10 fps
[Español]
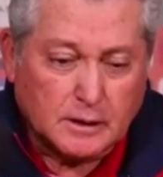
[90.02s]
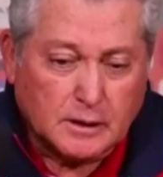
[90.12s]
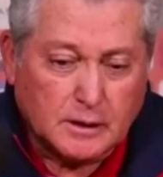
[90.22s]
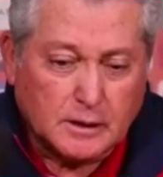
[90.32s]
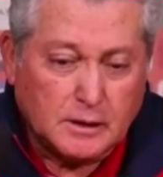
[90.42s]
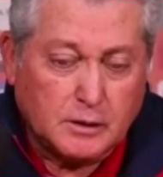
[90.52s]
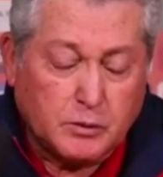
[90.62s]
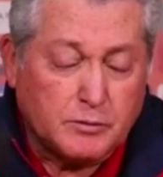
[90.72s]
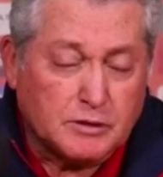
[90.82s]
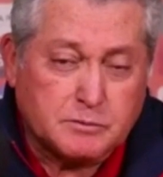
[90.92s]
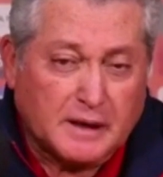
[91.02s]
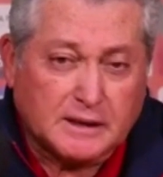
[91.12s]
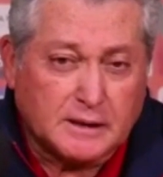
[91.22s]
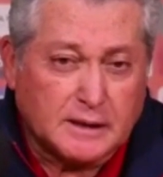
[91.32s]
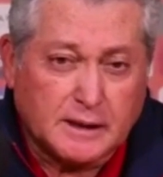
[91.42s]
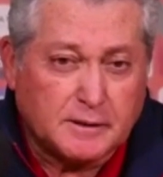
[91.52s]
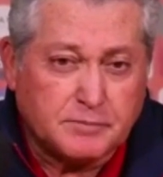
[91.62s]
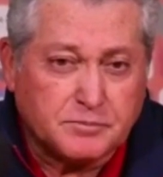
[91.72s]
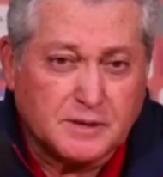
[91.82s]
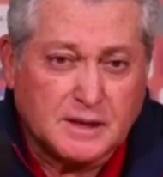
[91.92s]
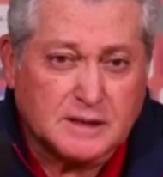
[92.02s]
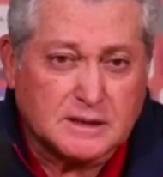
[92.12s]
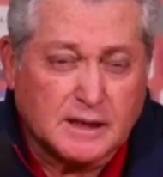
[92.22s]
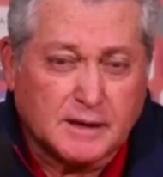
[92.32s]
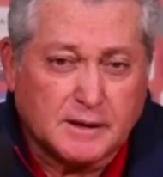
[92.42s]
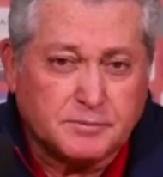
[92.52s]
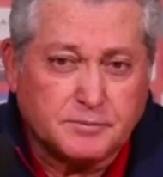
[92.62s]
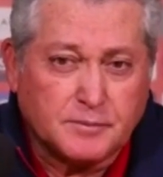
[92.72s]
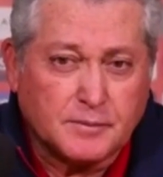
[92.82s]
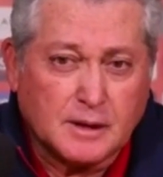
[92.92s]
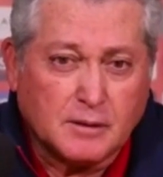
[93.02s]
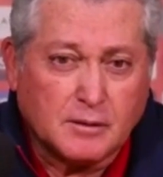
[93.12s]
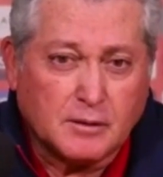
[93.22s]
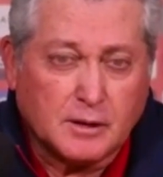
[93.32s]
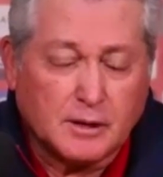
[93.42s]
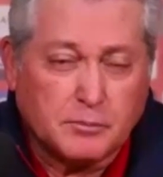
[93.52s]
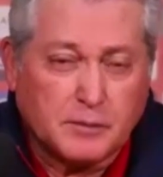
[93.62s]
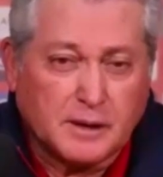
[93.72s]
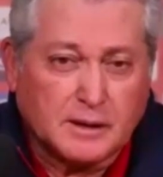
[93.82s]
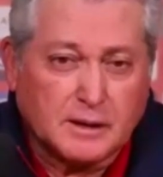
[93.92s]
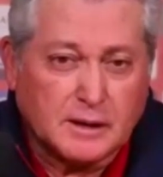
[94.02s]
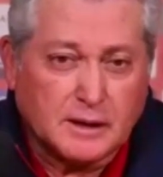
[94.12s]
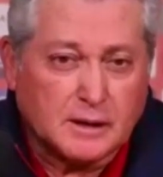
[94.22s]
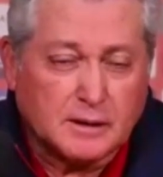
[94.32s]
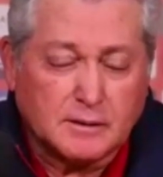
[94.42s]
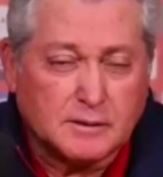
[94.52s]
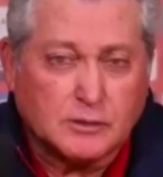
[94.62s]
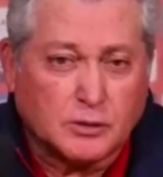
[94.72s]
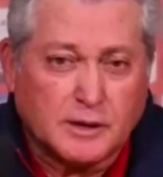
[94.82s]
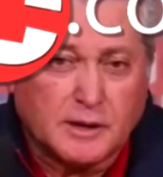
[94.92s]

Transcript: y bueno, es parte de, de esta eh, parte del torneo,